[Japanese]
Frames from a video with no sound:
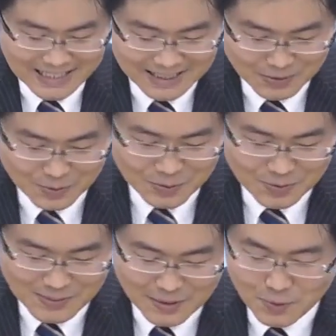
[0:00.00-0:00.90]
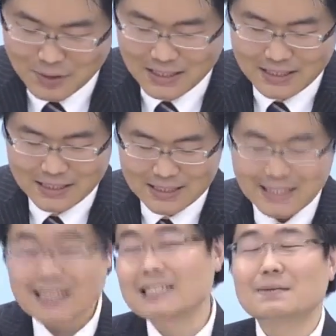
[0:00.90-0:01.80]
講義
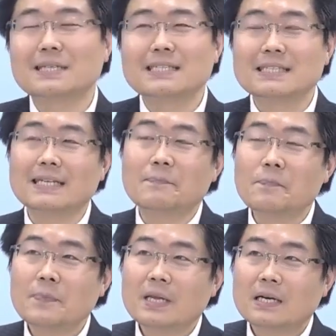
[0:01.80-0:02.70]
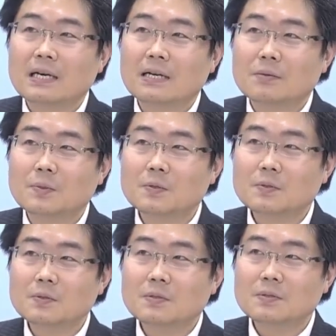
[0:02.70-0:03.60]
に関してはですね
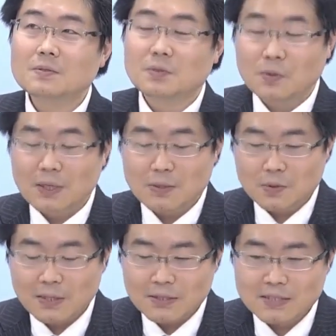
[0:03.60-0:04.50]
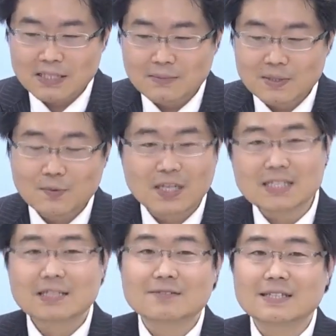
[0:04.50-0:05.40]
僕ちょっと他の動画の CM にも
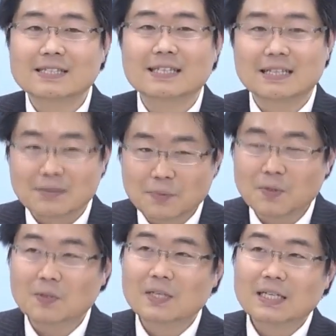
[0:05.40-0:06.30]
なっちゃうんですけれども